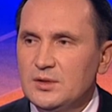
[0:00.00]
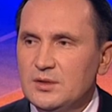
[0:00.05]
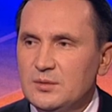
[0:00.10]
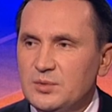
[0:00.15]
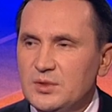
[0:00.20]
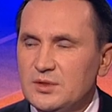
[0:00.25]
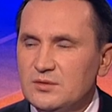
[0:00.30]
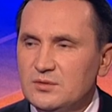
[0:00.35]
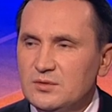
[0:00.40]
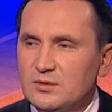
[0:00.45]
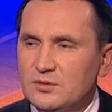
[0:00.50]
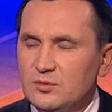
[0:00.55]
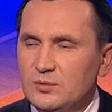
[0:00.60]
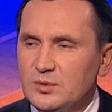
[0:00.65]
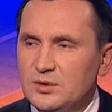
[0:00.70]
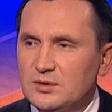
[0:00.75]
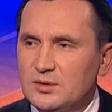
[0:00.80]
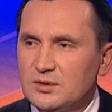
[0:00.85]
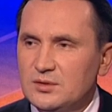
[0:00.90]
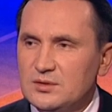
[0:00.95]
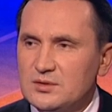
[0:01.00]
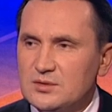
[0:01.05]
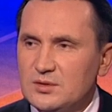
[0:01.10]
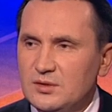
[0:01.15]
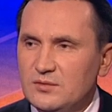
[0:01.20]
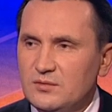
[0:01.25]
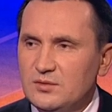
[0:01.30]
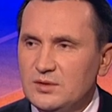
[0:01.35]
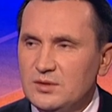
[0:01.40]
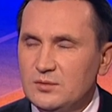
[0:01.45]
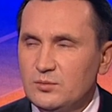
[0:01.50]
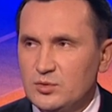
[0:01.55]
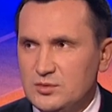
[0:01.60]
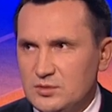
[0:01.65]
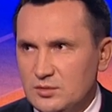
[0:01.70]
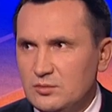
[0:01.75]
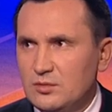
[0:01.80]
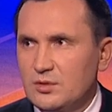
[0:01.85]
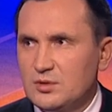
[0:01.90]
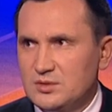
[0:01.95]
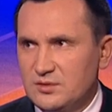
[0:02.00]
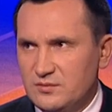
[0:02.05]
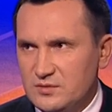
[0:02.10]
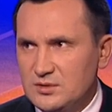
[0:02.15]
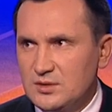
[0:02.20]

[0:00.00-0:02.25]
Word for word: Первый документ – это заявление по ситуации в